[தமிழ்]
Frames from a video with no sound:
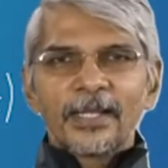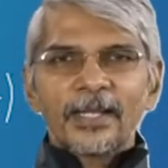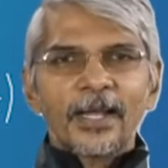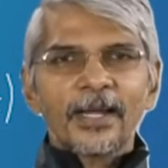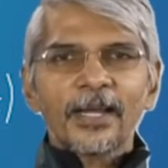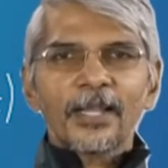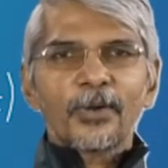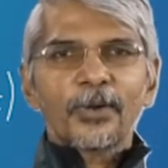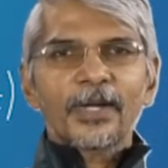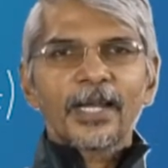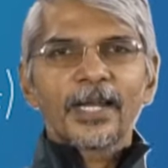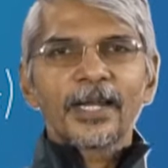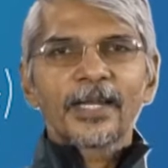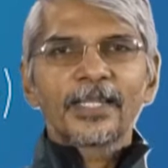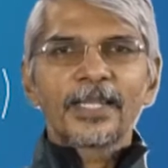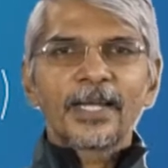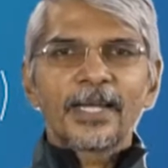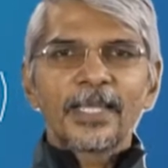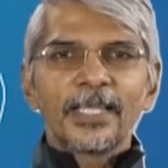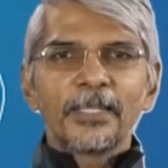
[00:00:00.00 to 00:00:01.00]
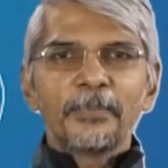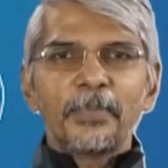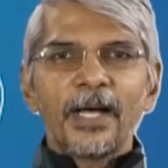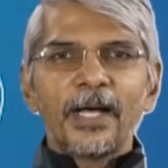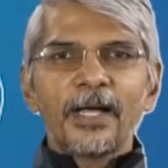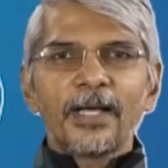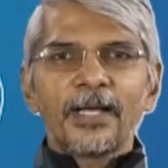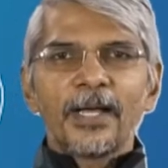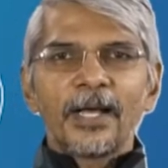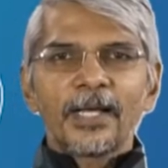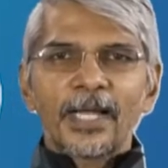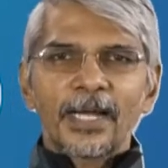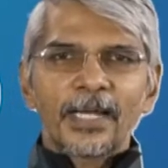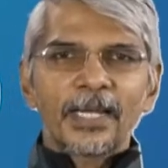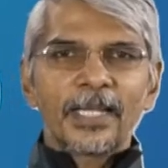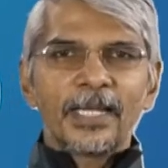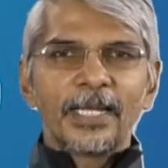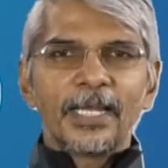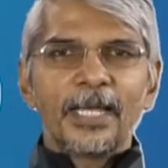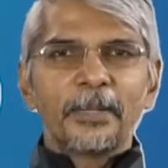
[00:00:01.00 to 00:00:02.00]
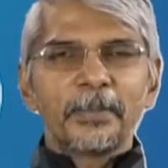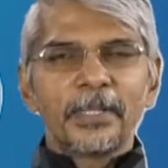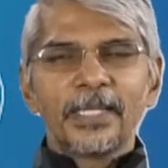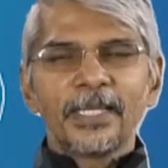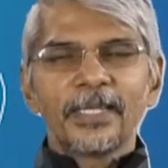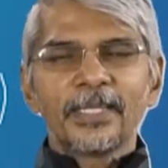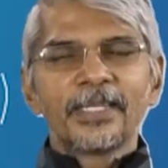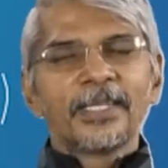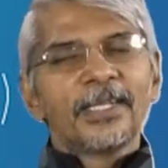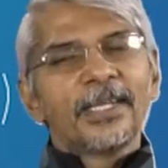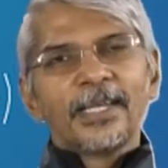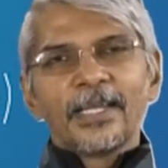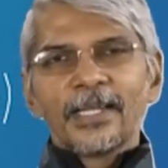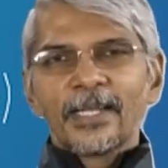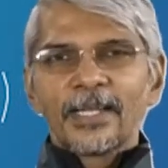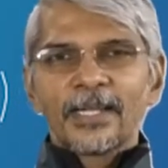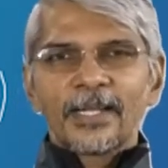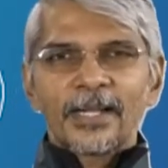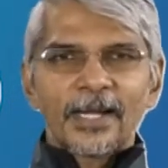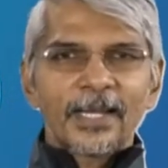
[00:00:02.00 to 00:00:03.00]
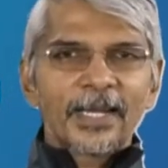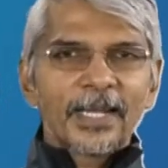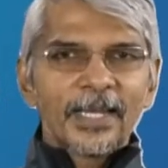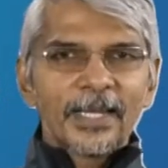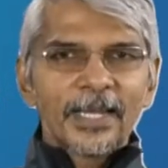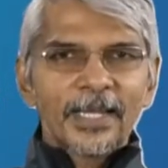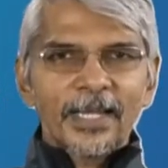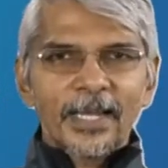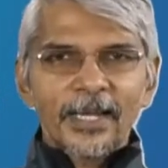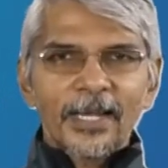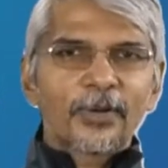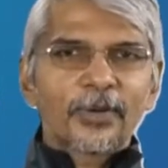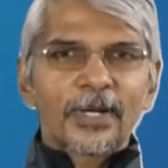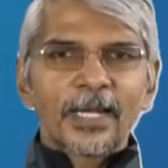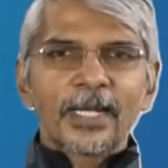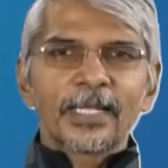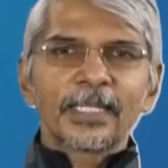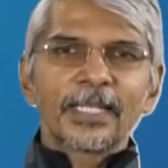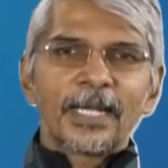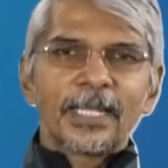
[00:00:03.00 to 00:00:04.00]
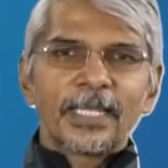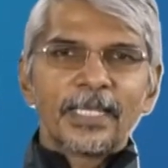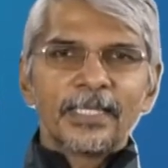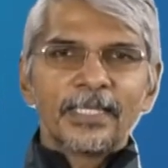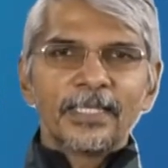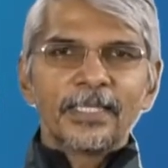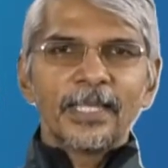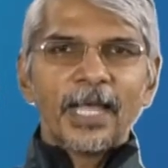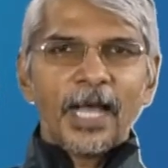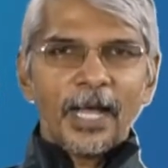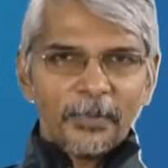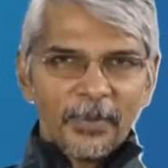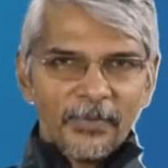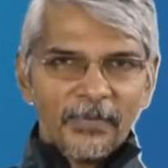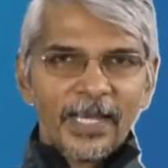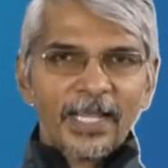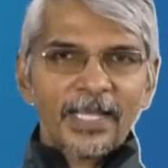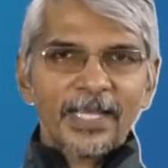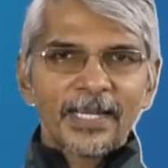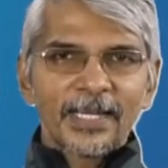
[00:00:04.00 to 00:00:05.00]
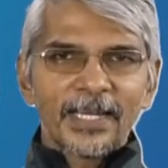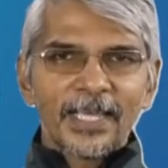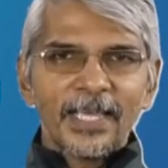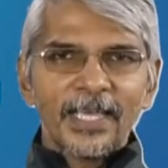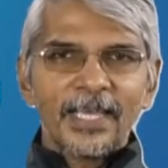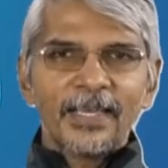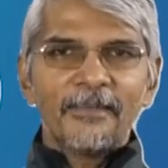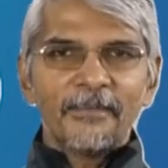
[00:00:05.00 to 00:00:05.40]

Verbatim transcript: கடலைக்கொட்டையிலேருந்து கிடைக்குதுப்பா கடலை எண்ணெய் அப்படின்னு கடலை எண்ணெய் கடலைக்கொட்டையிலேருந்து கிடைக்குது அப்போ விளக்கு எண்ணெய்